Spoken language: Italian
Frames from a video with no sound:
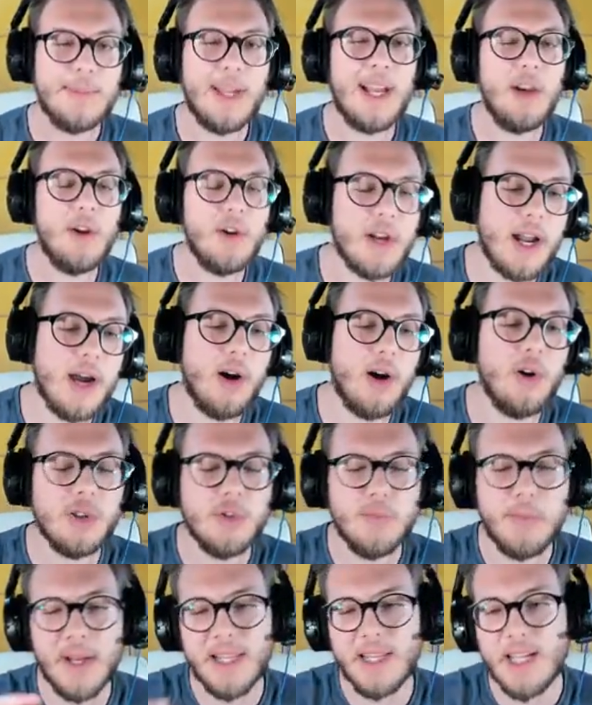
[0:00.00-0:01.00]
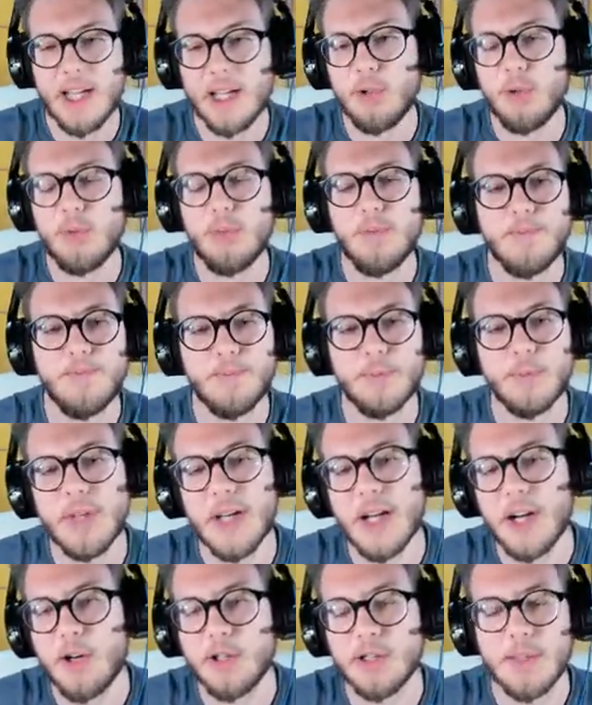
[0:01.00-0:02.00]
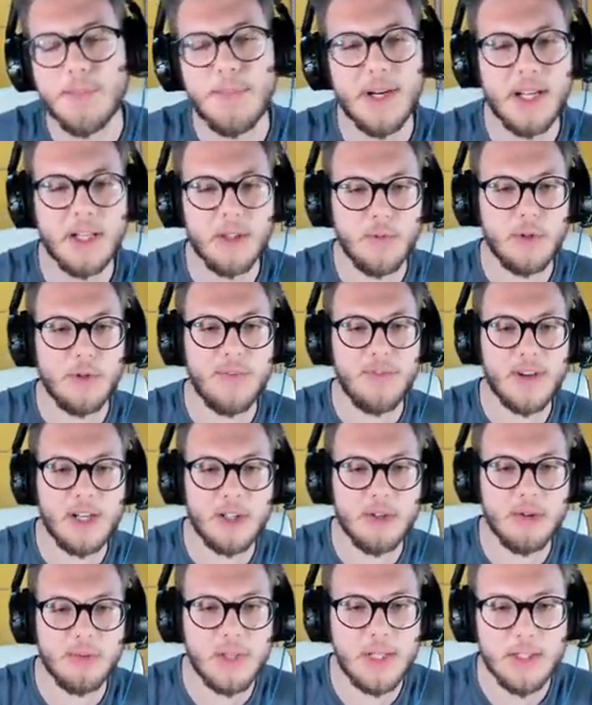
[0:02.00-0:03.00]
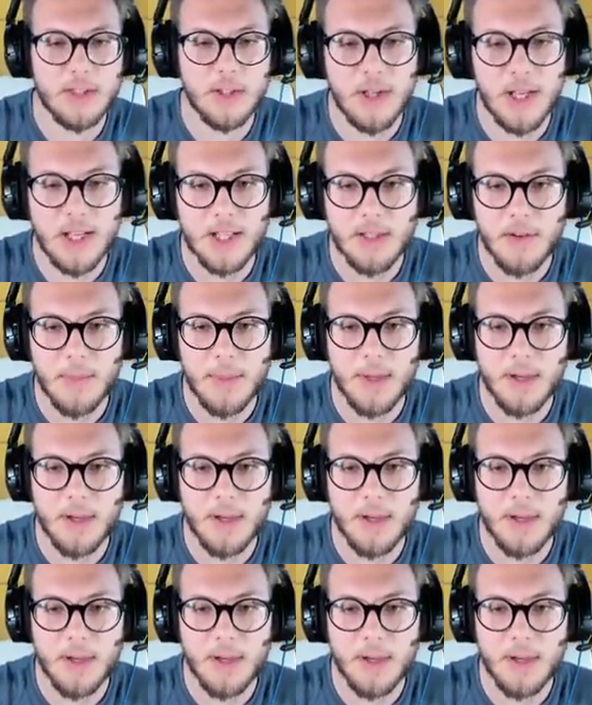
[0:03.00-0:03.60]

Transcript: Allora, ho sbagliato una cosa perché dovevo farla sull'altro lato,